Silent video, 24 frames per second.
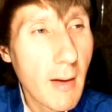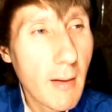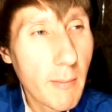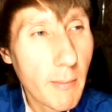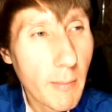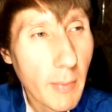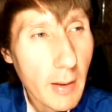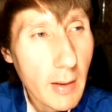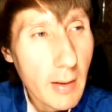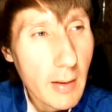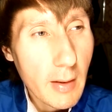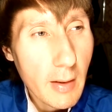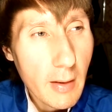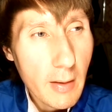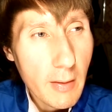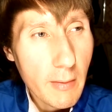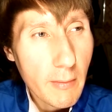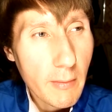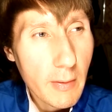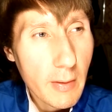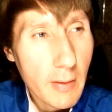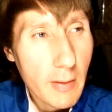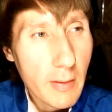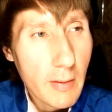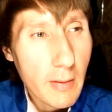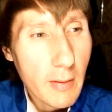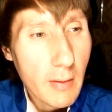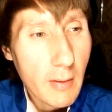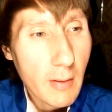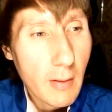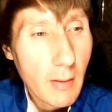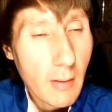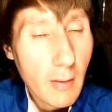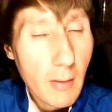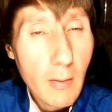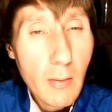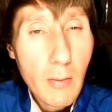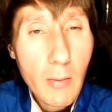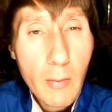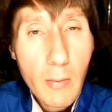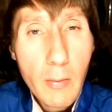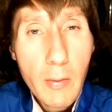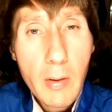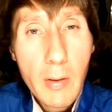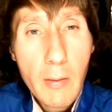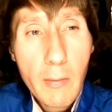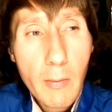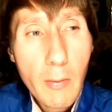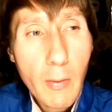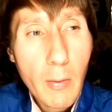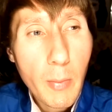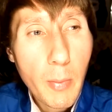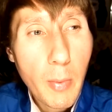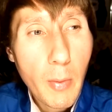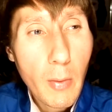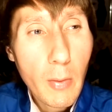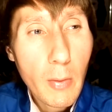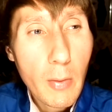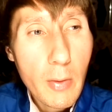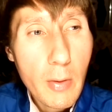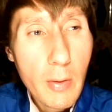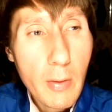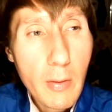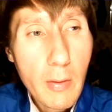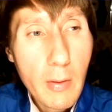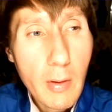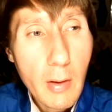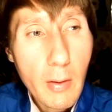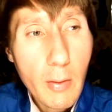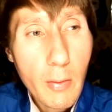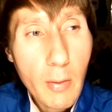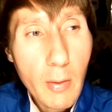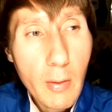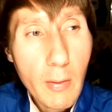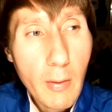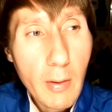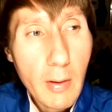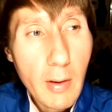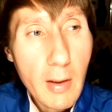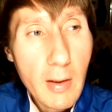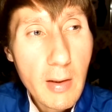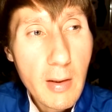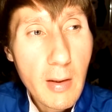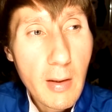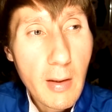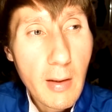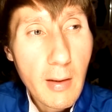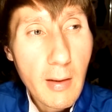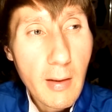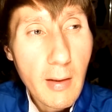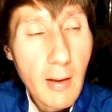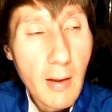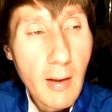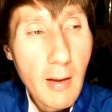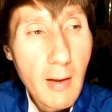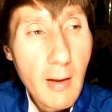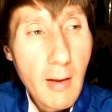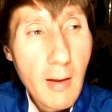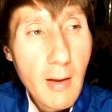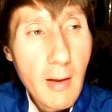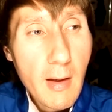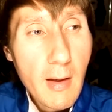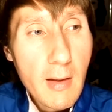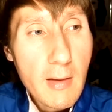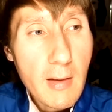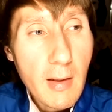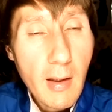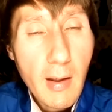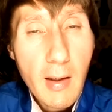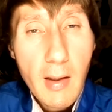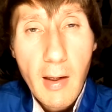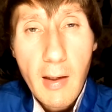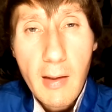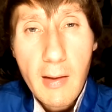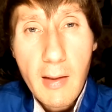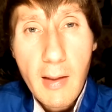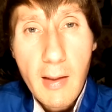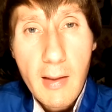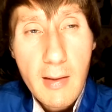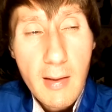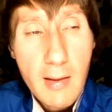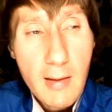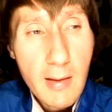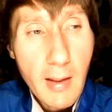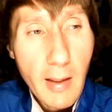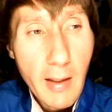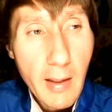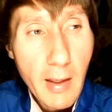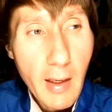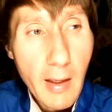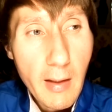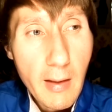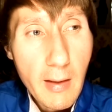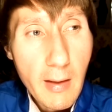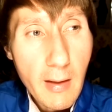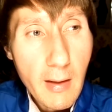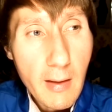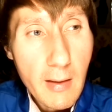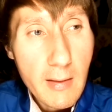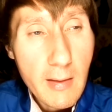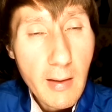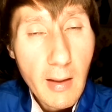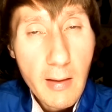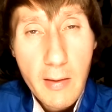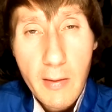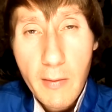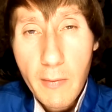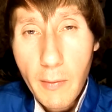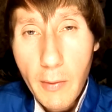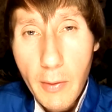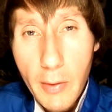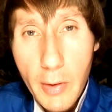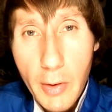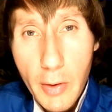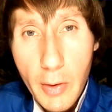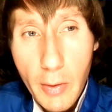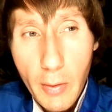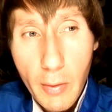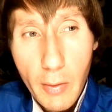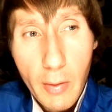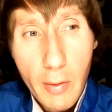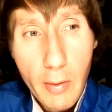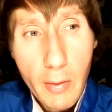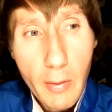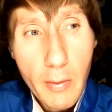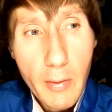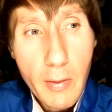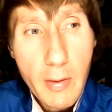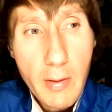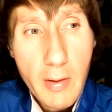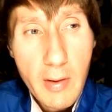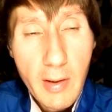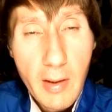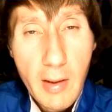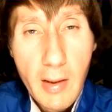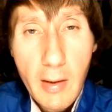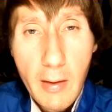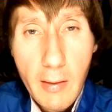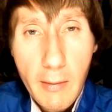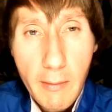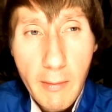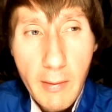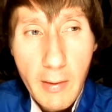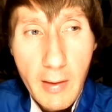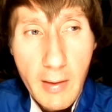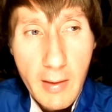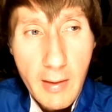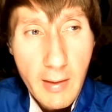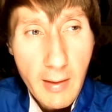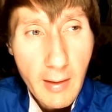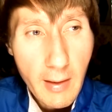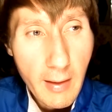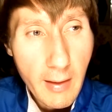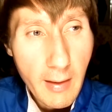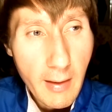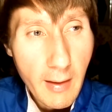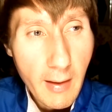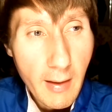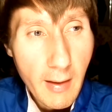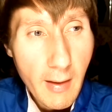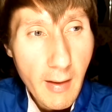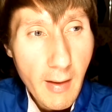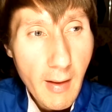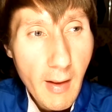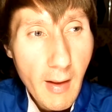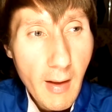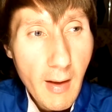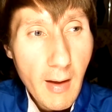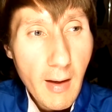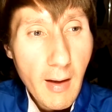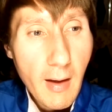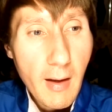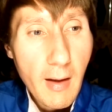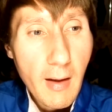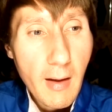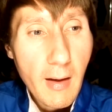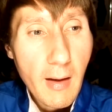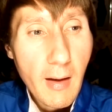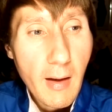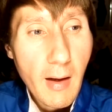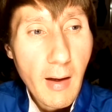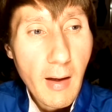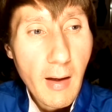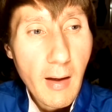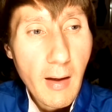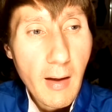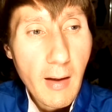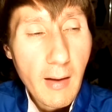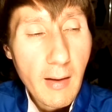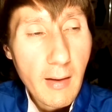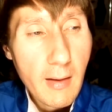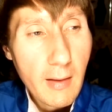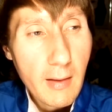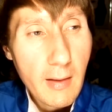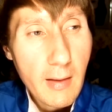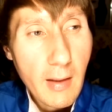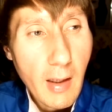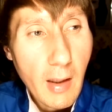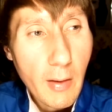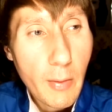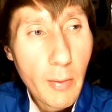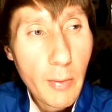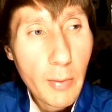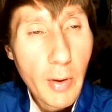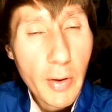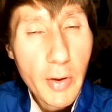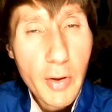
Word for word: поддерживать, ну, его полу такое относительно сохранное состояние за свой счет, то есть скидываясь или а, а, какую-то